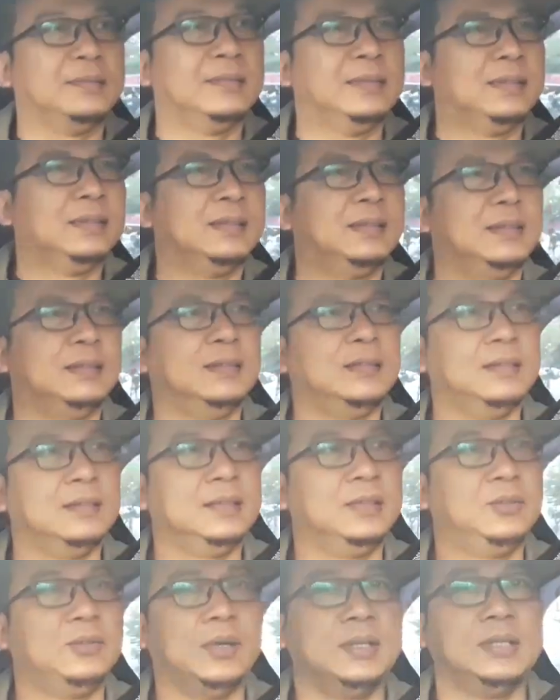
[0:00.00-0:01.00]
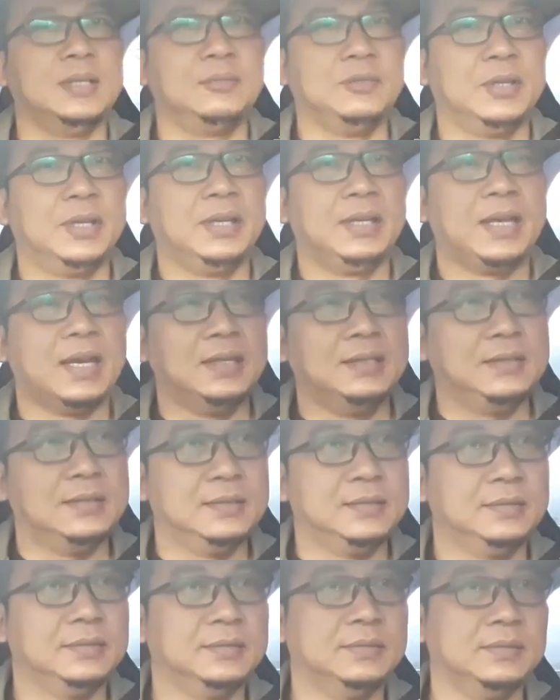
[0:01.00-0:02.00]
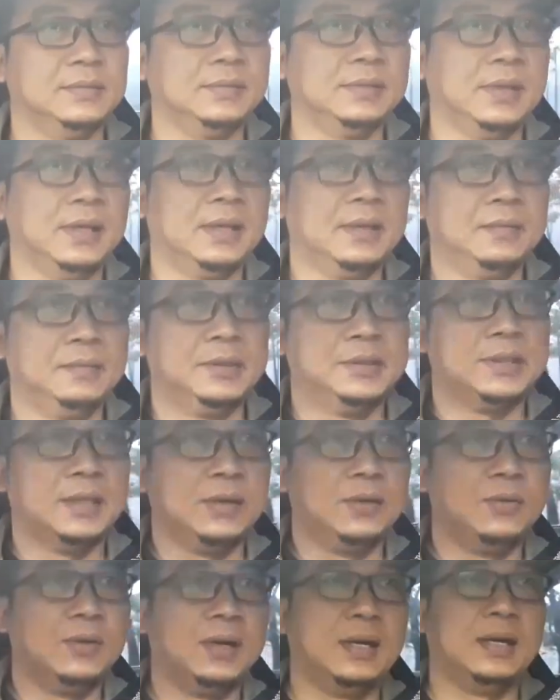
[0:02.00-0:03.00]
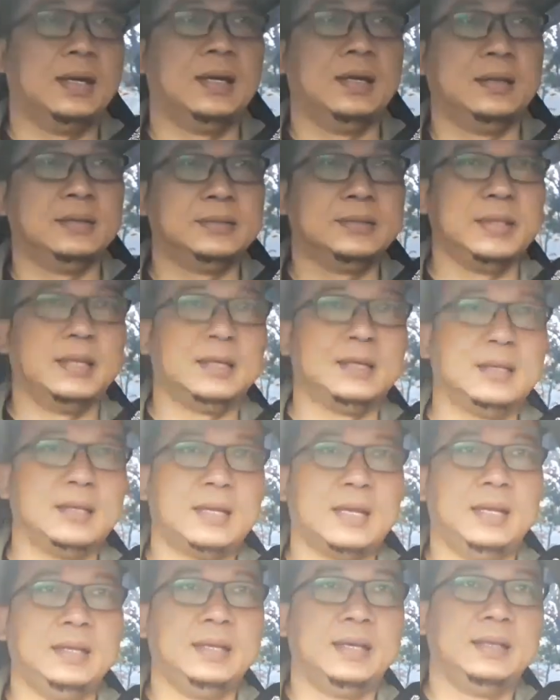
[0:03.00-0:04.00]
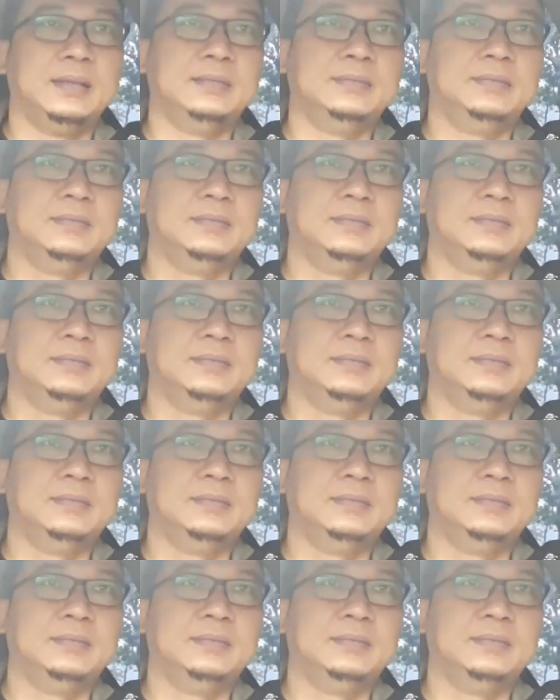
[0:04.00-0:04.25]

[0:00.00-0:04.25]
uh, itu aja mungkin guys yang bisa gua share ke kalian